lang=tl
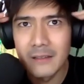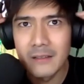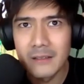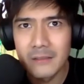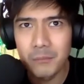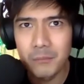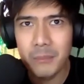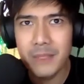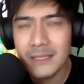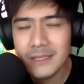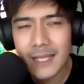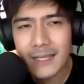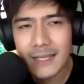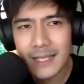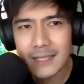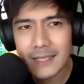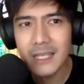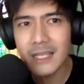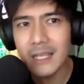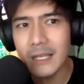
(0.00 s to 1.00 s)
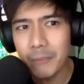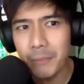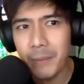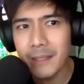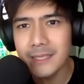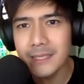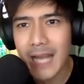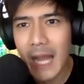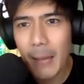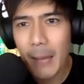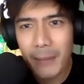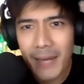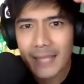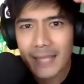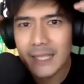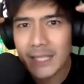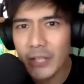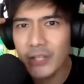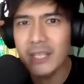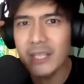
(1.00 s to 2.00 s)
Minsan kasi, pag sinabi
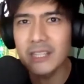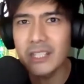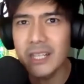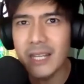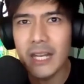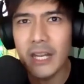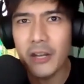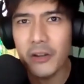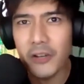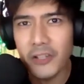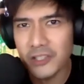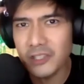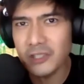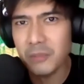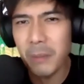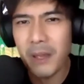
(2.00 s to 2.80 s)
natin ganun, it really hurts.